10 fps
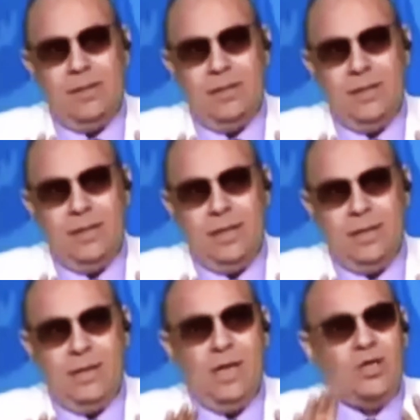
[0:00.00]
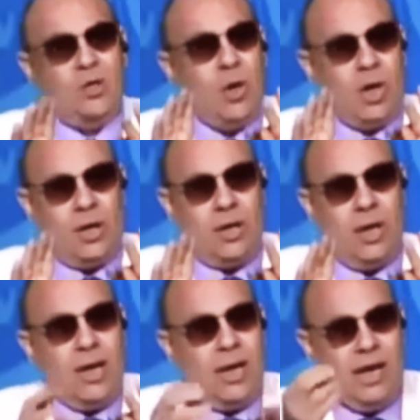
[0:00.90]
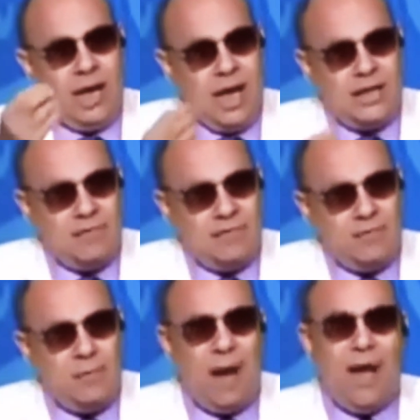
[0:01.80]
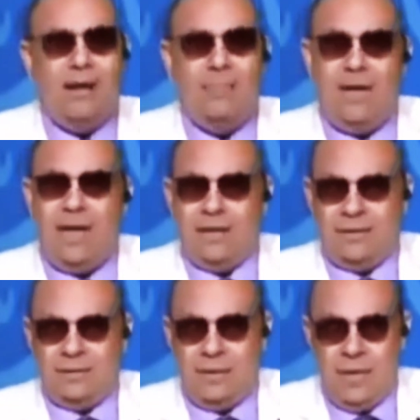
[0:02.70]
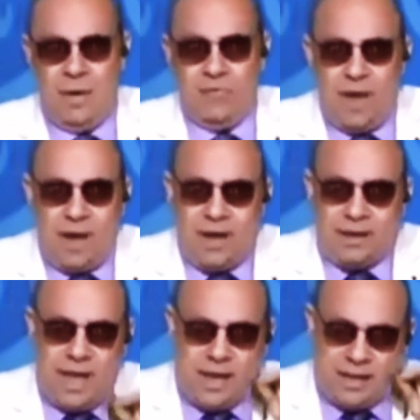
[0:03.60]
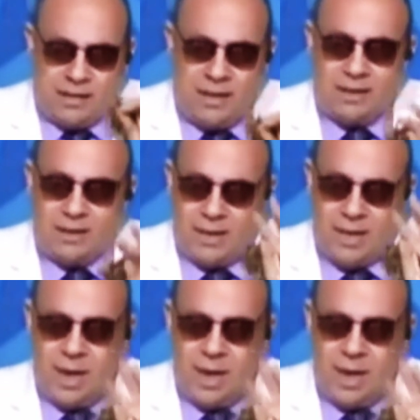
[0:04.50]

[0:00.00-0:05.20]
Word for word: يا دكتور الله يسترك انا ليا هدف وبعلم الناس فانا تاتا تاتا